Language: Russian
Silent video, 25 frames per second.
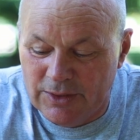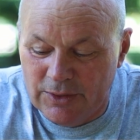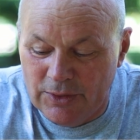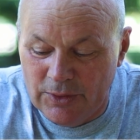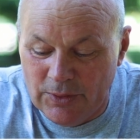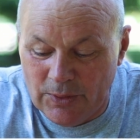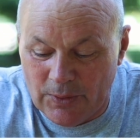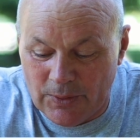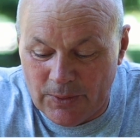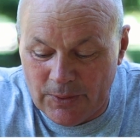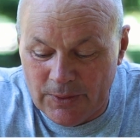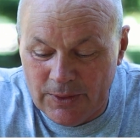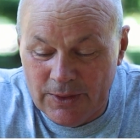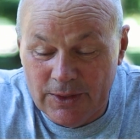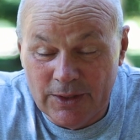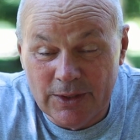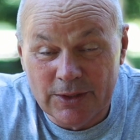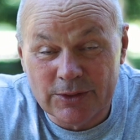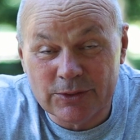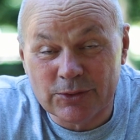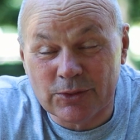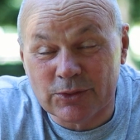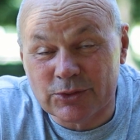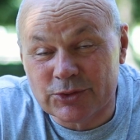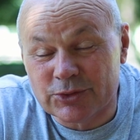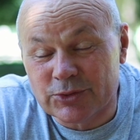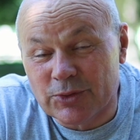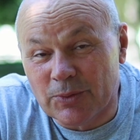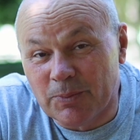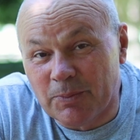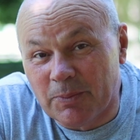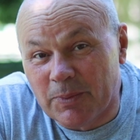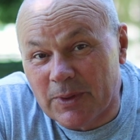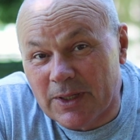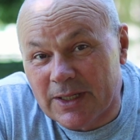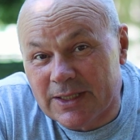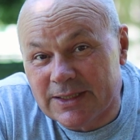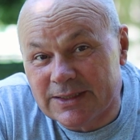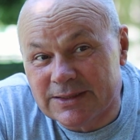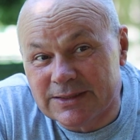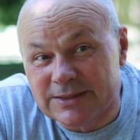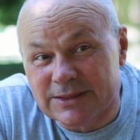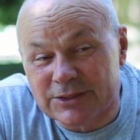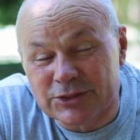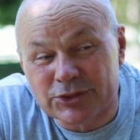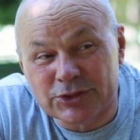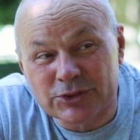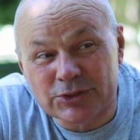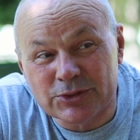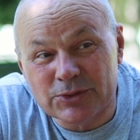Но то, что
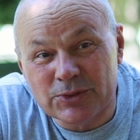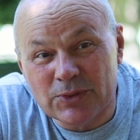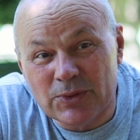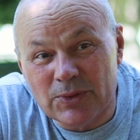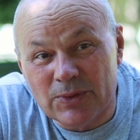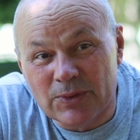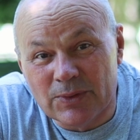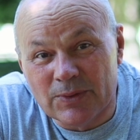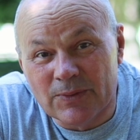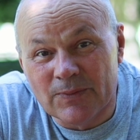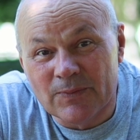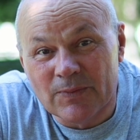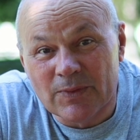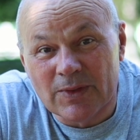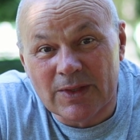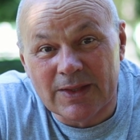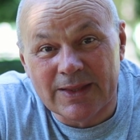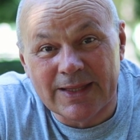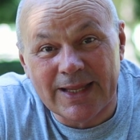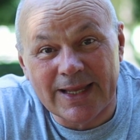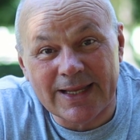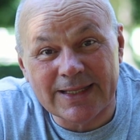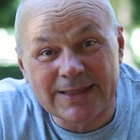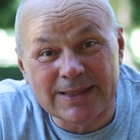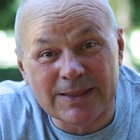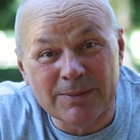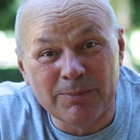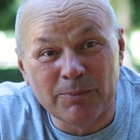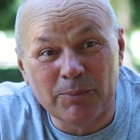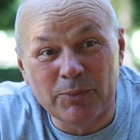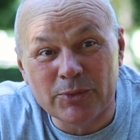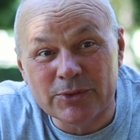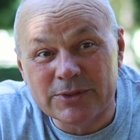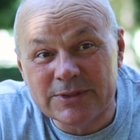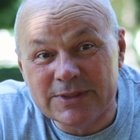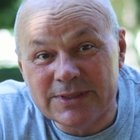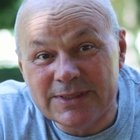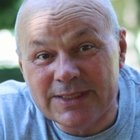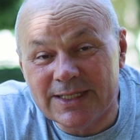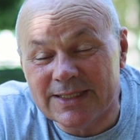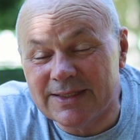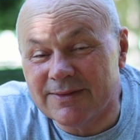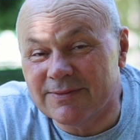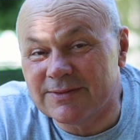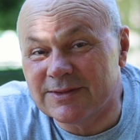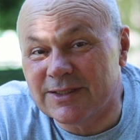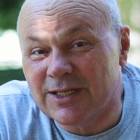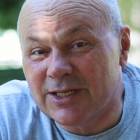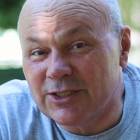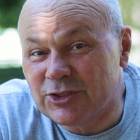произошло на этом пути,
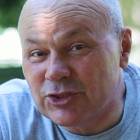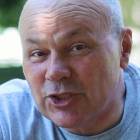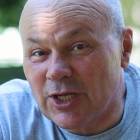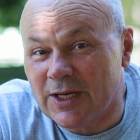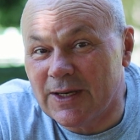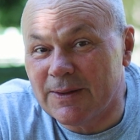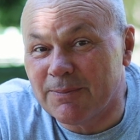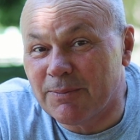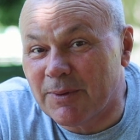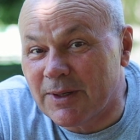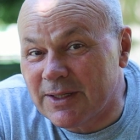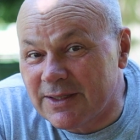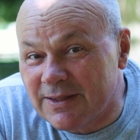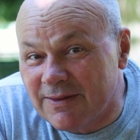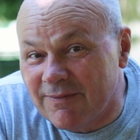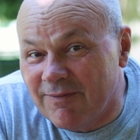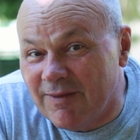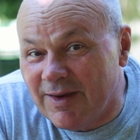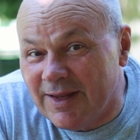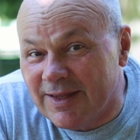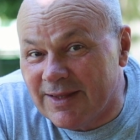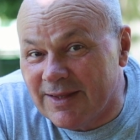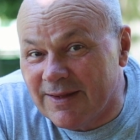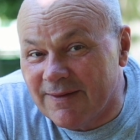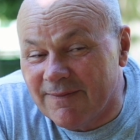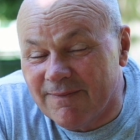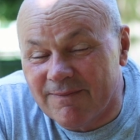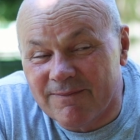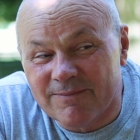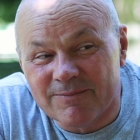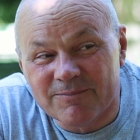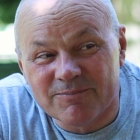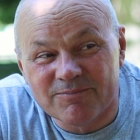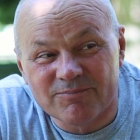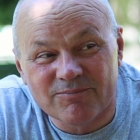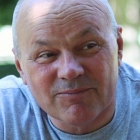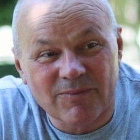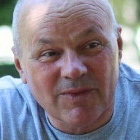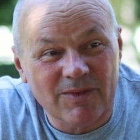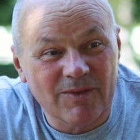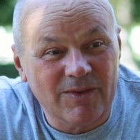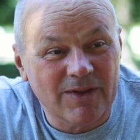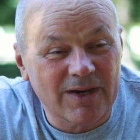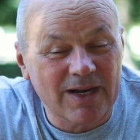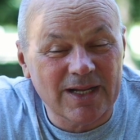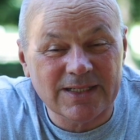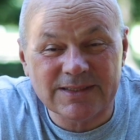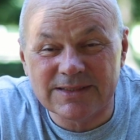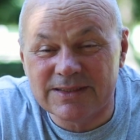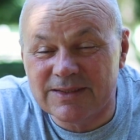они встречали противление
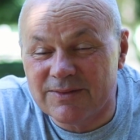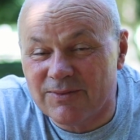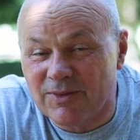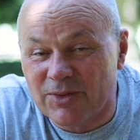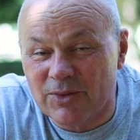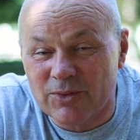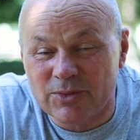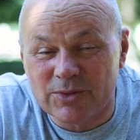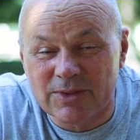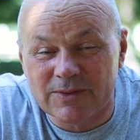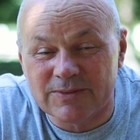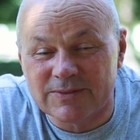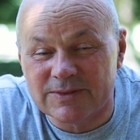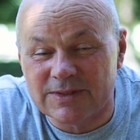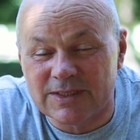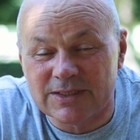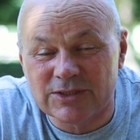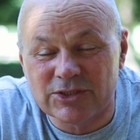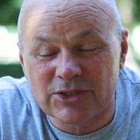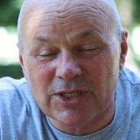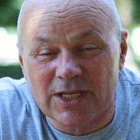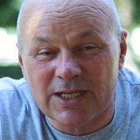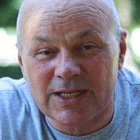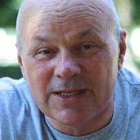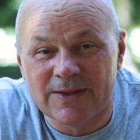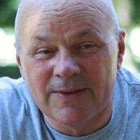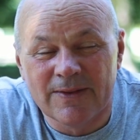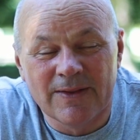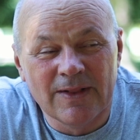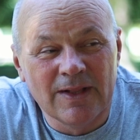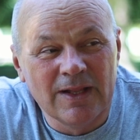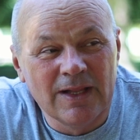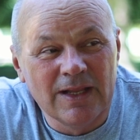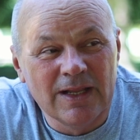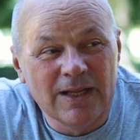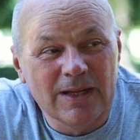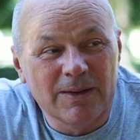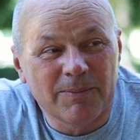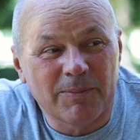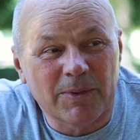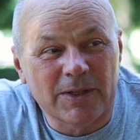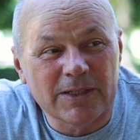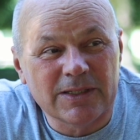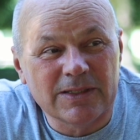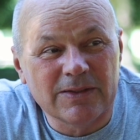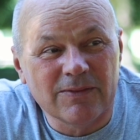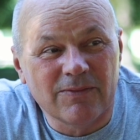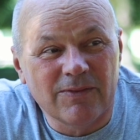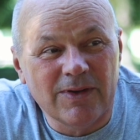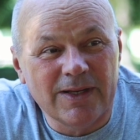разного рода встречали
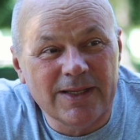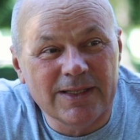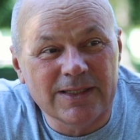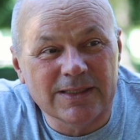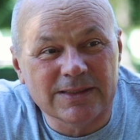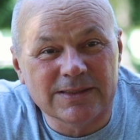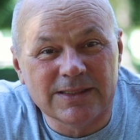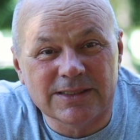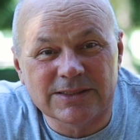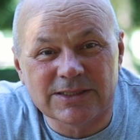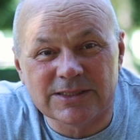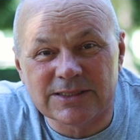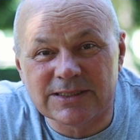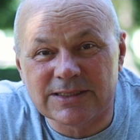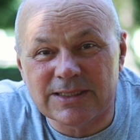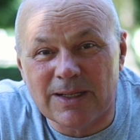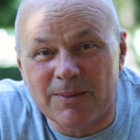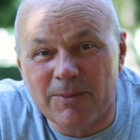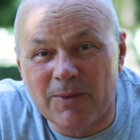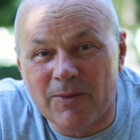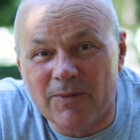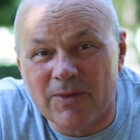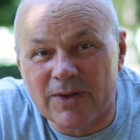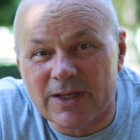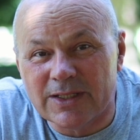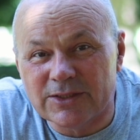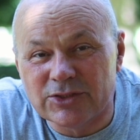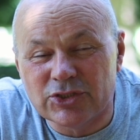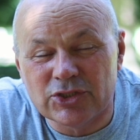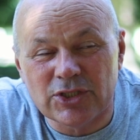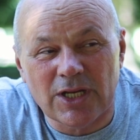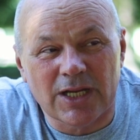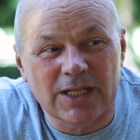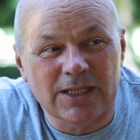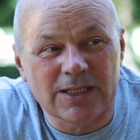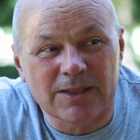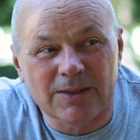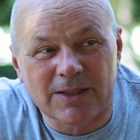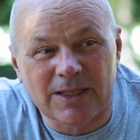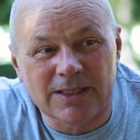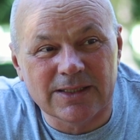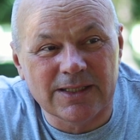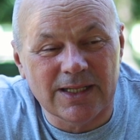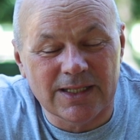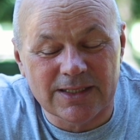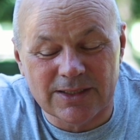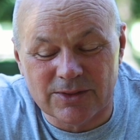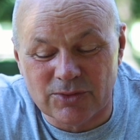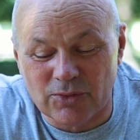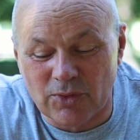противление даже с самого начала,
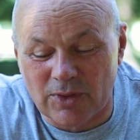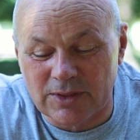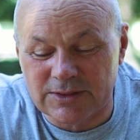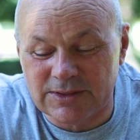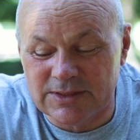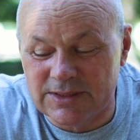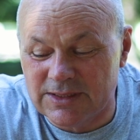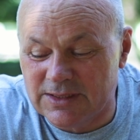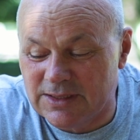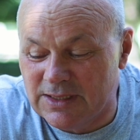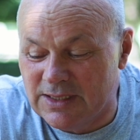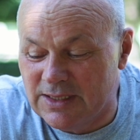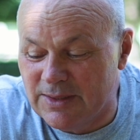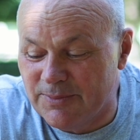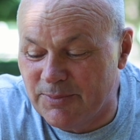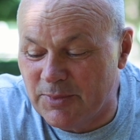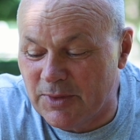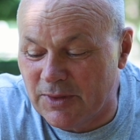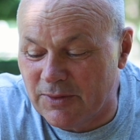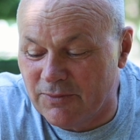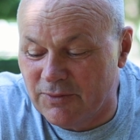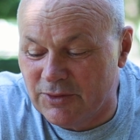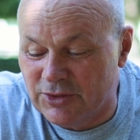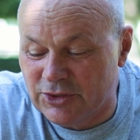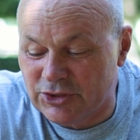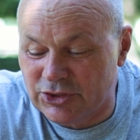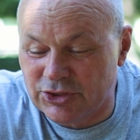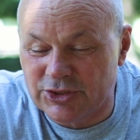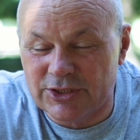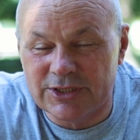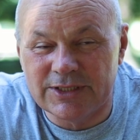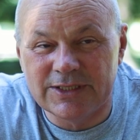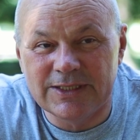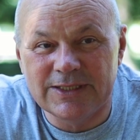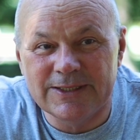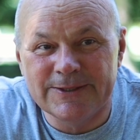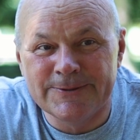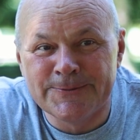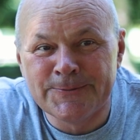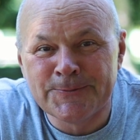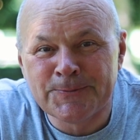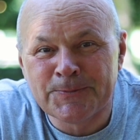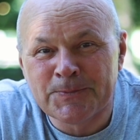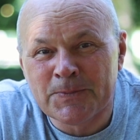когда они только сделали первые шаги